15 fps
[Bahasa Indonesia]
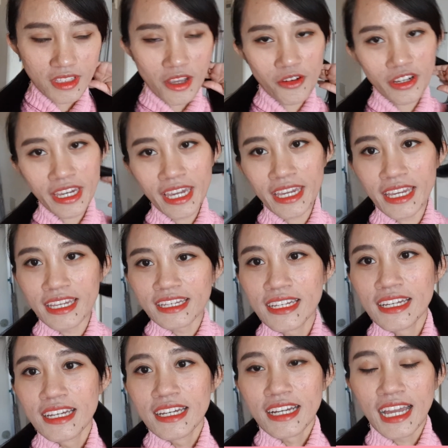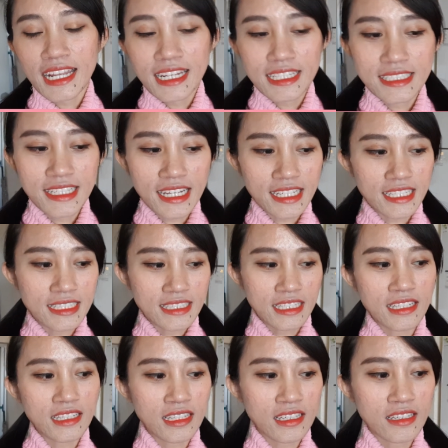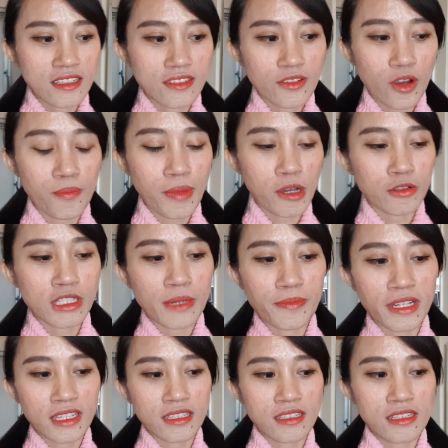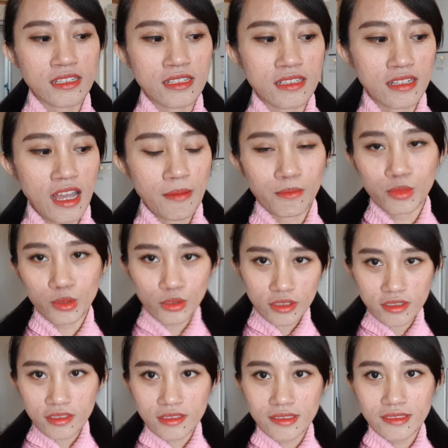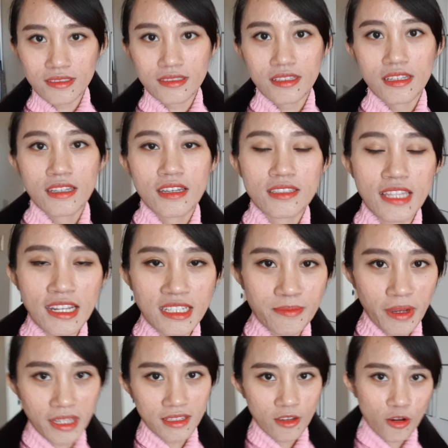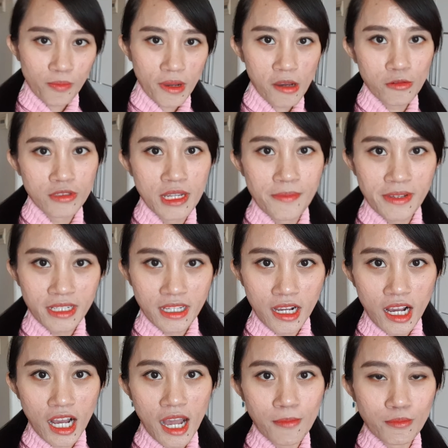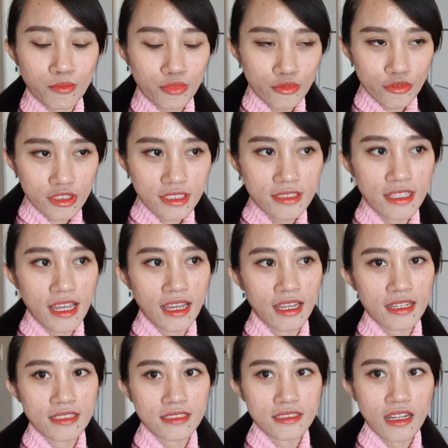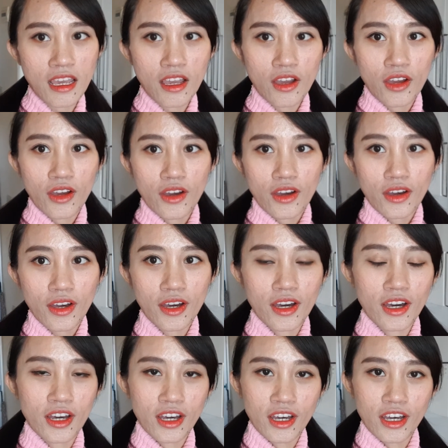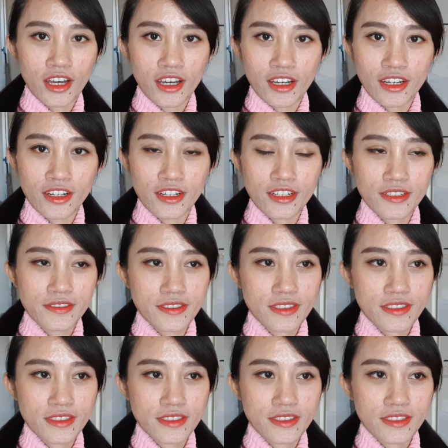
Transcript: Oke, okay, karena siang ini Opa udah pergi ke kampus, tadi pagi opa udah pergi ke kampus dan uh,